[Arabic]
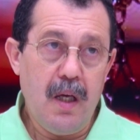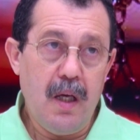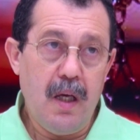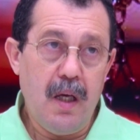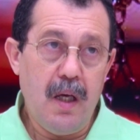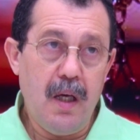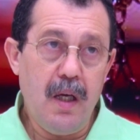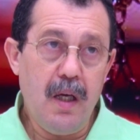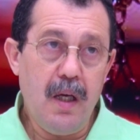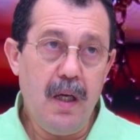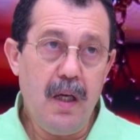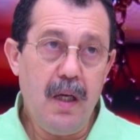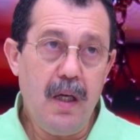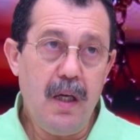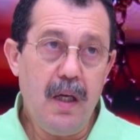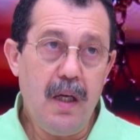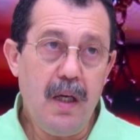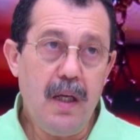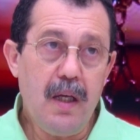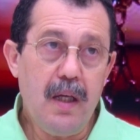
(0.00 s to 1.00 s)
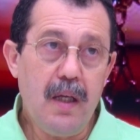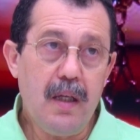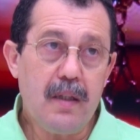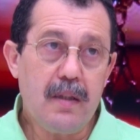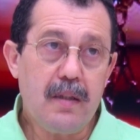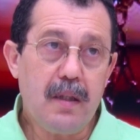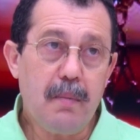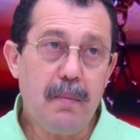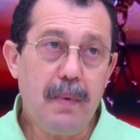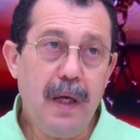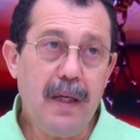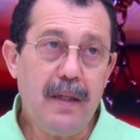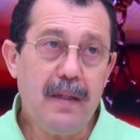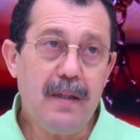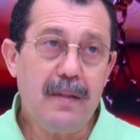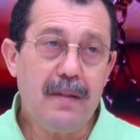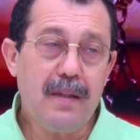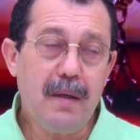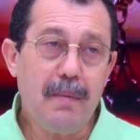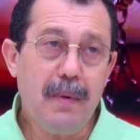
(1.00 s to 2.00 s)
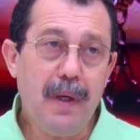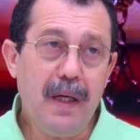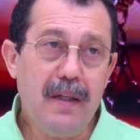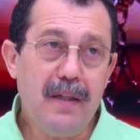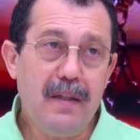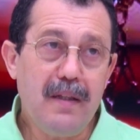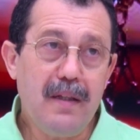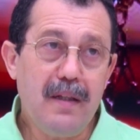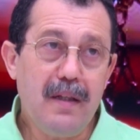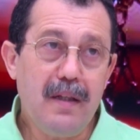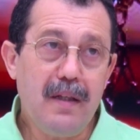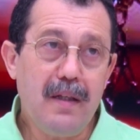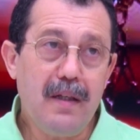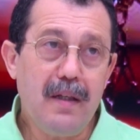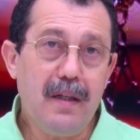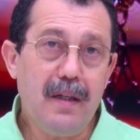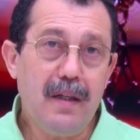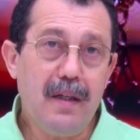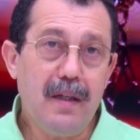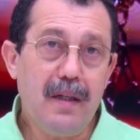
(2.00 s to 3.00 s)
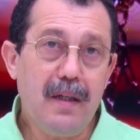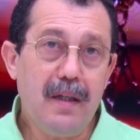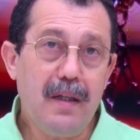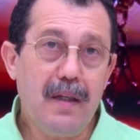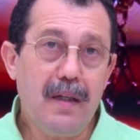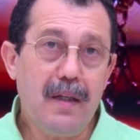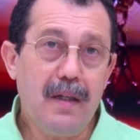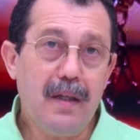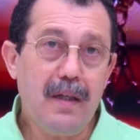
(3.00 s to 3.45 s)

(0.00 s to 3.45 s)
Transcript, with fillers: آه، طبعا طبعا آه،